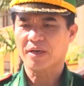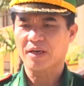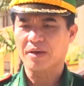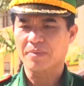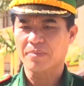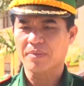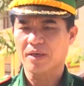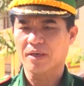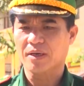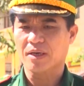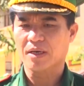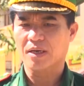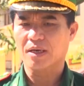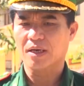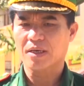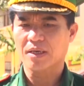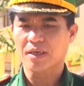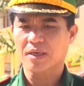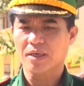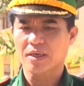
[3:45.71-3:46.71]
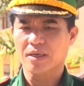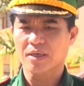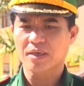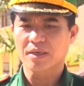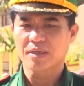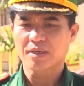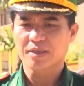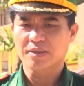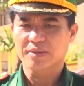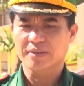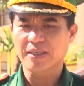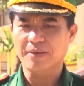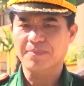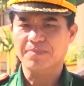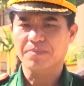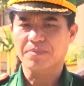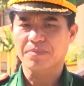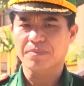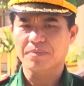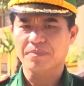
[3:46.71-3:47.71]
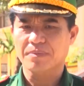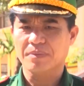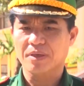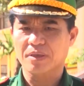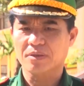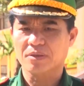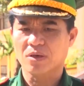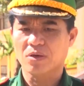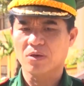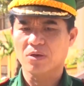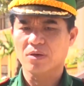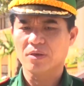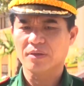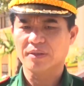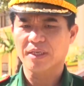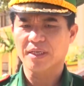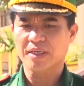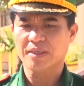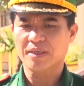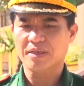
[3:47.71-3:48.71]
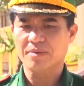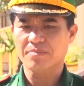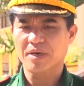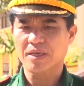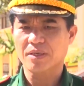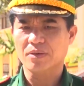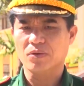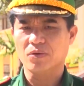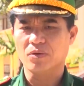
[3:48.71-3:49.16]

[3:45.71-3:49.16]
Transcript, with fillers: đặc biệt là các cái dịp mà do tình hình dịch bệnh